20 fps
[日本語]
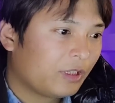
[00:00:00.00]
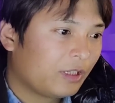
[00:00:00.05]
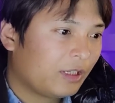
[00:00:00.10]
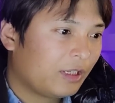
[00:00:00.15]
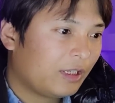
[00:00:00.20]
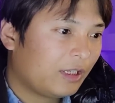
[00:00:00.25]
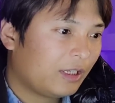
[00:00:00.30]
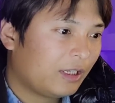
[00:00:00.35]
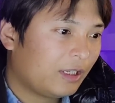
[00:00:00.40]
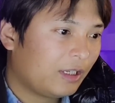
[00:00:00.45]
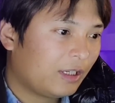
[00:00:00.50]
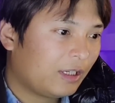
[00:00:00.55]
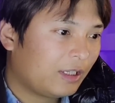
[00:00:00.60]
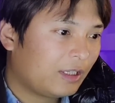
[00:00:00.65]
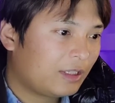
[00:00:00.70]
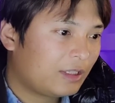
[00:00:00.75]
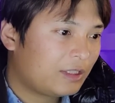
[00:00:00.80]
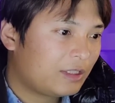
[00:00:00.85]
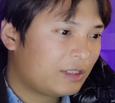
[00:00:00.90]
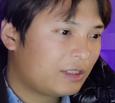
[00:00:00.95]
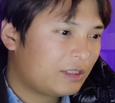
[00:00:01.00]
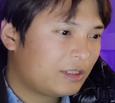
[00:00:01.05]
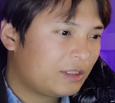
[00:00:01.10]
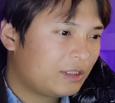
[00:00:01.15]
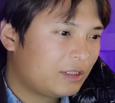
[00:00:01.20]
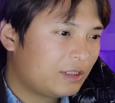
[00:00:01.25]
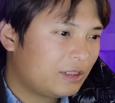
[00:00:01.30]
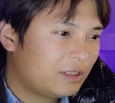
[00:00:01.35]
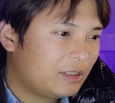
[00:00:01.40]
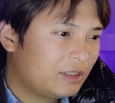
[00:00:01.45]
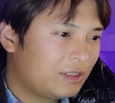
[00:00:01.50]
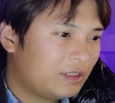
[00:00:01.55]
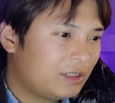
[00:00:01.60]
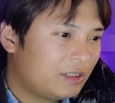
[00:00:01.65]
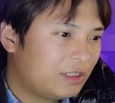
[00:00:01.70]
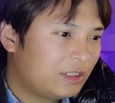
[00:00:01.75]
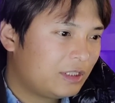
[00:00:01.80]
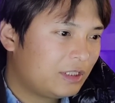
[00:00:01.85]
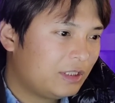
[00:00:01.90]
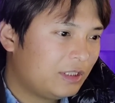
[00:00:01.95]

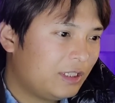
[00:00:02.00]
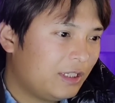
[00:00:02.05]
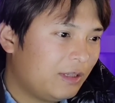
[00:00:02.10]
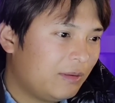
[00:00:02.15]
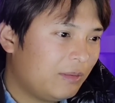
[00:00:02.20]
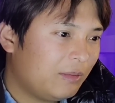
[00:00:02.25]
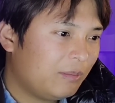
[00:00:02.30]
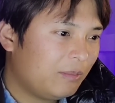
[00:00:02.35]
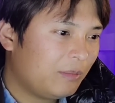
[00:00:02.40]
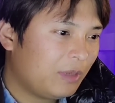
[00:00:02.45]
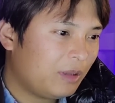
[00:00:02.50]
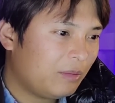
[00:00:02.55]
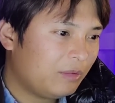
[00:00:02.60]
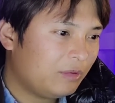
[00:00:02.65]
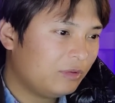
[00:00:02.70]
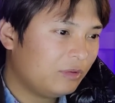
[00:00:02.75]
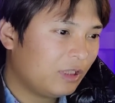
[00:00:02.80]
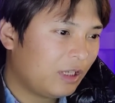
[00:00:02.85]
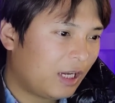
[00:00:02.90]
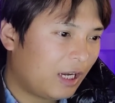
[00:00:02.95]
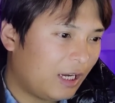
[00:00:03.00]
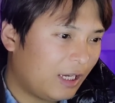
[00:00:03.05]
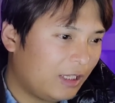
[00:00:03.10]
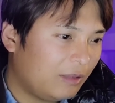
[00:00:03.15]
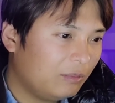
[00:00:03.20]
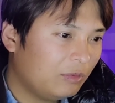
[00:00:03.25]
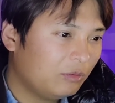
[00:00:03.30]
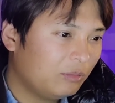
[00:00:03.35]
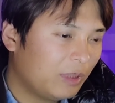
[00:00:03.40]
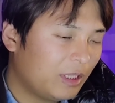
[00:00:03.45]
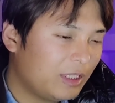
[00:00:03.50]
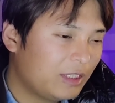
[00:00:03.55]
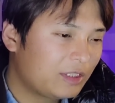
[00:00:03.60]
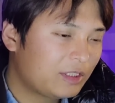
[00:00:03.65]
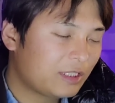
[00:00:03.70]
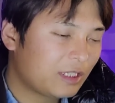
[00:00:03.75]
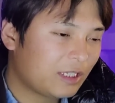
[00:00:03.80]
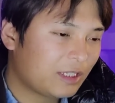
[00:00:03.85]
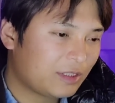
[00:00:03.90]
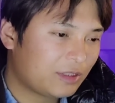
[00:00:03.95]
えー、
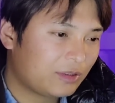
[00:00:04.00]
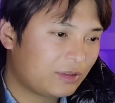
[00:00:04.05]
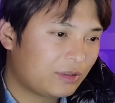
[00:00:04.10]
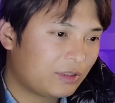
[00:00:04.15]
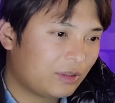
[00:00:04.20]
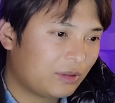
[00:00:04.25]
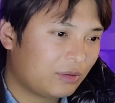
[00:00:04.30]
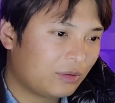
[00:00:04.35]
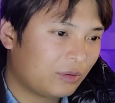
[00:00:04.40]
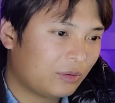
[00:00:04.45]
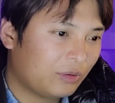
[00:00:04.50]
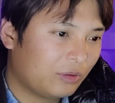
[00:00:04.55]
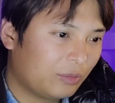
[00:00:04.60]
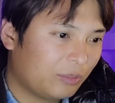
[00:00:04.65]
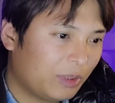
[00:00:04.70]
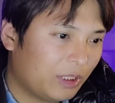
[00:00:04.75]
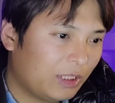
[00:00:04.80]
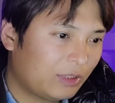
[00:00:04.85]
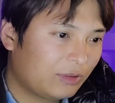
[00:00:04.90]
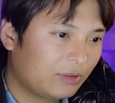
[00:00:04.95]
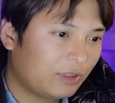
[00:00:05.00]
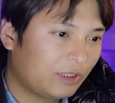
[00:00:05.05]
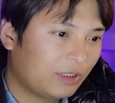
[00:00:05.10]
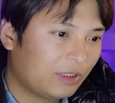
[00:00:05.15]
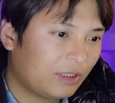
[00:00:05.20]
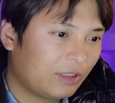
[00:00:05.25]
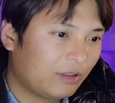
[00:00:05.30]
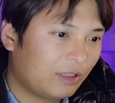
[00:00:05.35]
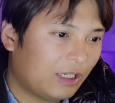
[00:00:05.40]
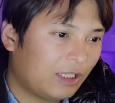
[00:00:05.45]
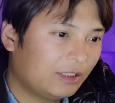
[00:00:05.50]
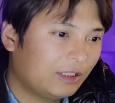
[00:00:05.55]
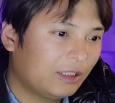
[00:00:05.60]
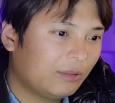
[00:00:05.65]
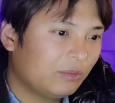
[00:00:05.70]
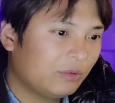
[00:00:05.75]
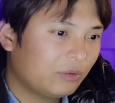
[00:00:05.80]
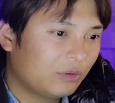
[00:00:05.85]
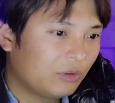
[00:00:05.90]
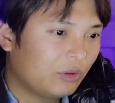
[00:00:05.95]
シネマムハイムベンチャーズっていうところのパートナーである
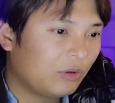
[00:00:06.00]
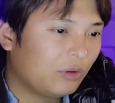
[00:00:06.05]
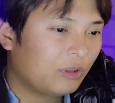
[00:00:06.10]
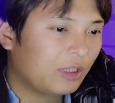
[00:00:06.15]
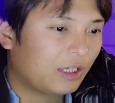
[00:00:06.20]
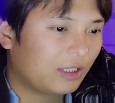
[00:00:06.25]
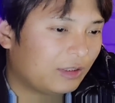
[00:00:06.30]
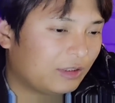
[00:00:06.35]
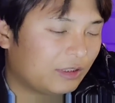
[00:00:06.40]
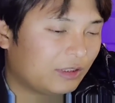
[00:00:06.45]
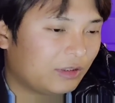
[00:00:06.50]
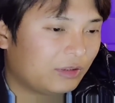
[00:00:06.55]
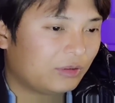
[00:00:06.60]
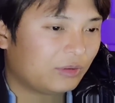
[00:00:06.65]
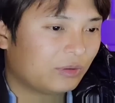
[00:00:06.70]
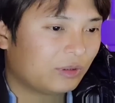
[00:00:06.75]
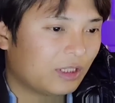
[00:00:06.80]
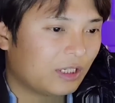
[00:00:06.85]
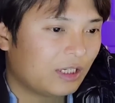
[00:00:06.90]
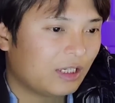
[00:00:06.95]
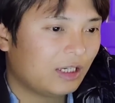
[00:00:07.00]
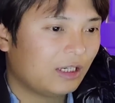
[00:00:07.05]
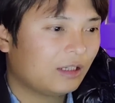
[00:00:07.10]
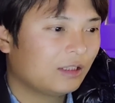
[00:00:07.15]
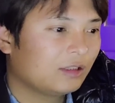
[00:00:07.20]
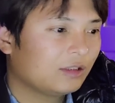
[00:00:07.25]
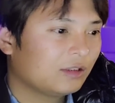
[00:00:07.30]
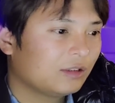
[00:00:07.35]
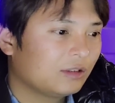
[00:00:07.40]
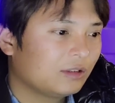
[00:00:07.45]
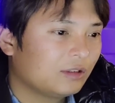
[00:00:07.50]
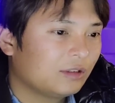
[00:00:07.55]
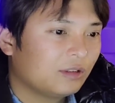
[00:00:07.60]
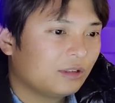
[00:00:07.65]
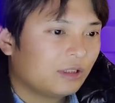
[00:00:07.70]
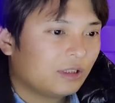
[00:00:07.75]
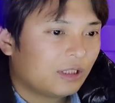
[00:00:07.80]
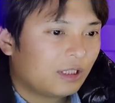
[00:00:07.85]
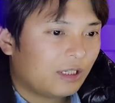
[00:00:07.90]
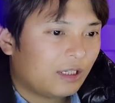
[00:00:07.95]
アダム・コーランっていう人が、
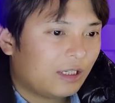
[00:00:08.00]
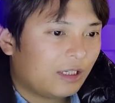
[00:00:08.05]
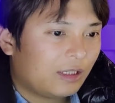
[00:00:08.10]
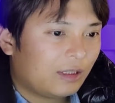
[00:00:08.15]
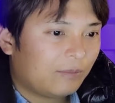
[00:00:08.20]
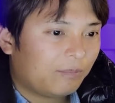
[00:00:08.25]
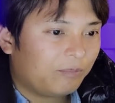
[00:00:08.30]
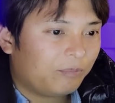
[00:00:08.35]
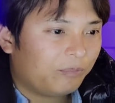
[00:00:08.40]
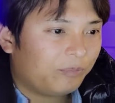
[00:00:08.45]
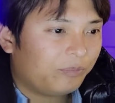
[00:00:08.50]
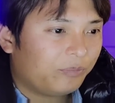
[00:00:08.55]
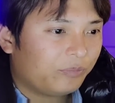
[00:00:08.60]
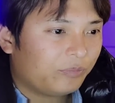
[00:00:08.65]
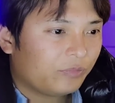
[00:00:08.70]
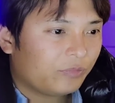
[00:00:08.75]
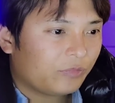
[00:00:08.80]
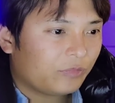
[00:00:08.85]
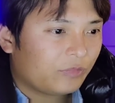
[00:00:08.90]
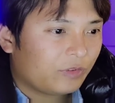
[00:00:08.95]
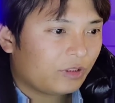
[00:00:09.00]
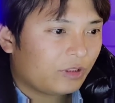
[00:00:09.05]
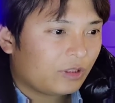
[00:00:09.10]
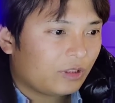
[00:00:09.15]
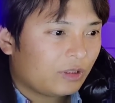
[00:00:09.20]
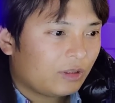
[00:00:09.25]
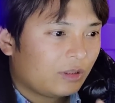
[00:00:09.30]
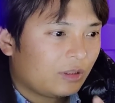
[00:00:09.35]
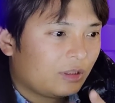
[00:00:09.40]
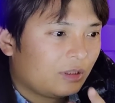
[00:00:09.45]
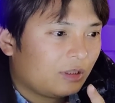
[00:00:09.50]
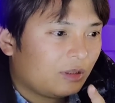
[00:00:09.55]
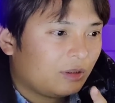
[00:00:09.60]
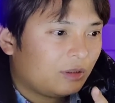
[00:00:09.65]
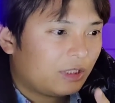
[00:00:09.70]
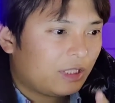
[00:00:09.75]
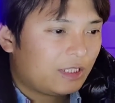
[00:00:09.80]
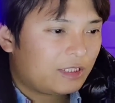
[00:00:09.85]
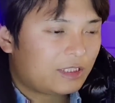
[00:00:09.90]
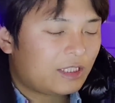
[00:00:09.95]

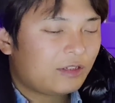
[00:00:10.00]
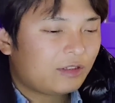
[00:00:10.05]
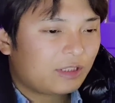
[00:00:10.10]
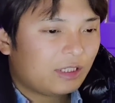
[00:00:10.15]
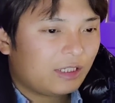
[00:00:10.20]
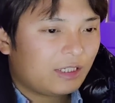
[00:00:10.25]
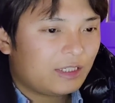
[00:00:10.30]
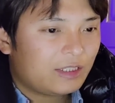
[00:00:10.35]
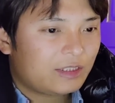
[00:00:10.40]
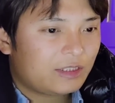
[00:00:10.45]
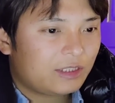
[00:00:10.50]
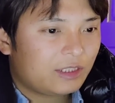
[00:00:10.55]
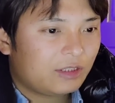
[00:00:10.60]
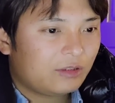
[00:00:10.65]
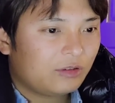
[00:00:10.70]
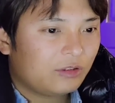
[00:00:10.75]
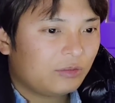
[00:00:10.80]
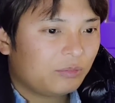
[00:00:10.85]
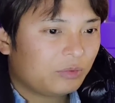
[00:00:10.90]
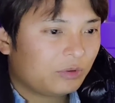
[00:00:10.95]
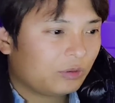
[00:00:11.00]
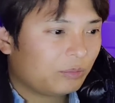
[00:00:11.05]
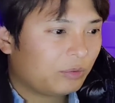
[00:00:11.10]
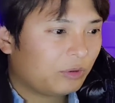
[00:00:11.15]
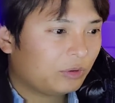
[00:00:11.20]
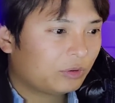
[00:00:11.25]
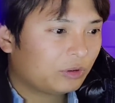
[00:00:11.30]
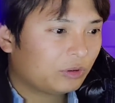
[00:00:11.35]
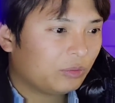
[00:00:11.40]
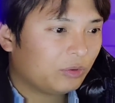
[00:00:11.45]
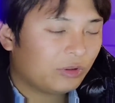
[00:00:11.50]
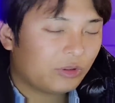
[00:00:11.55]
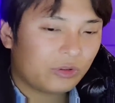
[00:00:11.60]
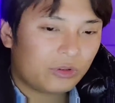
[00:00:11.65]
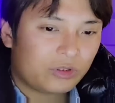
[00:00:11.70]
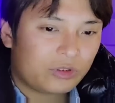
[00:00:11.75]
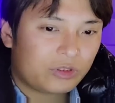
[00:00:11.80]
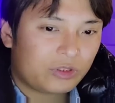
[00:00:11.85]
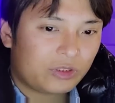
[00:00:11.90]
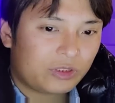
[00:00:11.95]
えー、デジタルカレンシーグループの
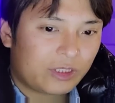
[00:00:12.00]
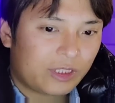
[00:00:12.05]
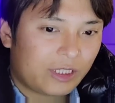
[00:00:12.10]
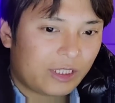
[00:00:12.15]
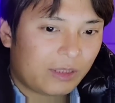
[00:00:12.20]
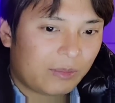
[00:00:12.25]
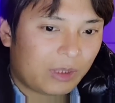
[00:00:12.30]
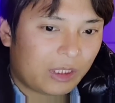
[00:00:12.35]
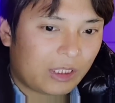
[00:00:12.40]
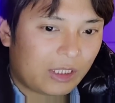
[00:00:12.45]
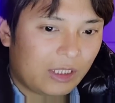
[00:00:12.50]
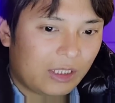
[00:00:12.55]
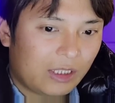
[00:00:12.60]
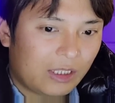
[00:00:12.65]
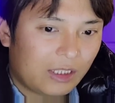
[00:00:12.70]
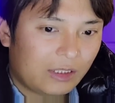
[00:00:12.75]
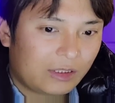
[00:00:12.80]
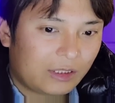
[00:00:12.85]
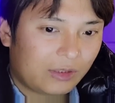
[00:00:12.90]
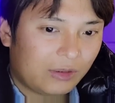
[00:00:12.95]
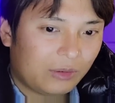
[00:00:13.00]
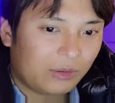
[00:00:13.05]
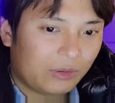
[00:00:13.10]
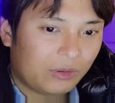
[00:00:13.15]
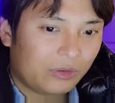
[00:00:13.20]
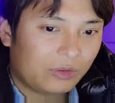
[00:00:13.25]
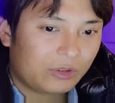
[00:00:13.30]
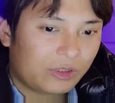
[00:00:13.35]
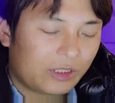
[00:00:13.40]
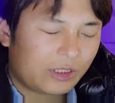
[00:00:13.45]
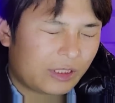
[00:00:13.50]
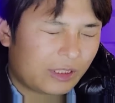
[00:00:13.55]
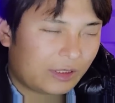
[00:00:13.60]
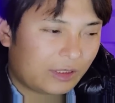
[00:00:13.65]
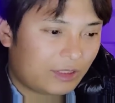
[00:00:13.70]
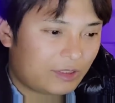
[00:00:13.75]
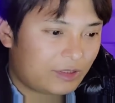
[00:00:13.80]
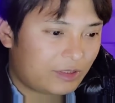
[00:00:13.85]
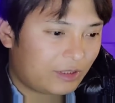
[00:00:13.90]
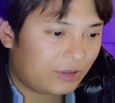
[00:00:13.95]
ポートフォリオについて、まあ、考えたのを言ってた
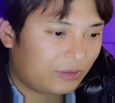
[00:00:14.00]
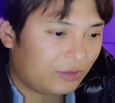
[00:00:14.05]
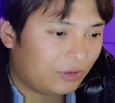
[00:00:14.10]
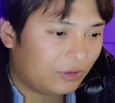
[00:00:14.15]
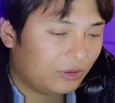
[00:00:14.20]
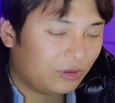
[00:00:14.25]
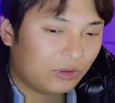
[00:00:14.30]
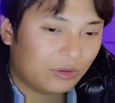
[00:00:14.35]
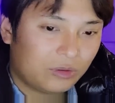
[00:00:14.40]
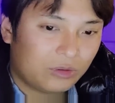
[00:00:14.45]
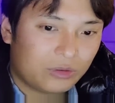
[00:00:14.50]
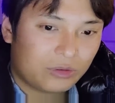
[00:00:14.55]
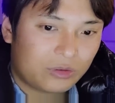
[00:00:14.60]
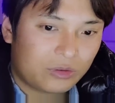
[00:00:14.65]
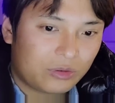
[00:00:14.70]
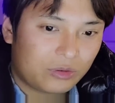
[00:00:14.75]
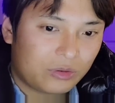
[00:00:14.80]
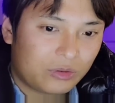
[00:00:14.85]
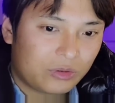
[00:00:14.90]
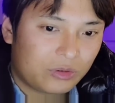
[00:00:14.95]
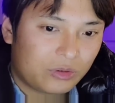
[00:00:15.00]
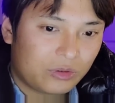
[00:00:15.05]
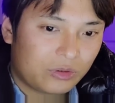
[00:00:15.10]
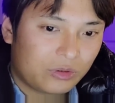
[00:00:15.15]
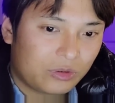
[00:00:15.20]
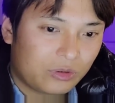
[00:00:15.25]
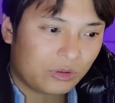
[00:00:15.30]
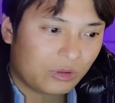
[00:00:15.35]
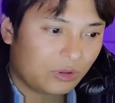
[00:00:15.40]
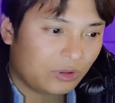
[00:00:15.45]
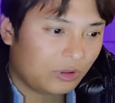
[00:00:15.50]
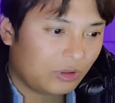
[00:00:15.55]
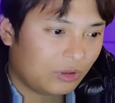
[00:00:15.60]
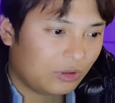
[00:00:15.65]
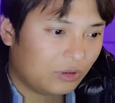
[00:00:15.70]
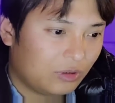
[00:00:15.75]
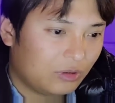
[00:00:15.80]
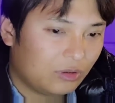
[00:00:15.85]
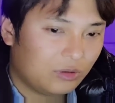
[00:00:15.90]
んですけどそうすると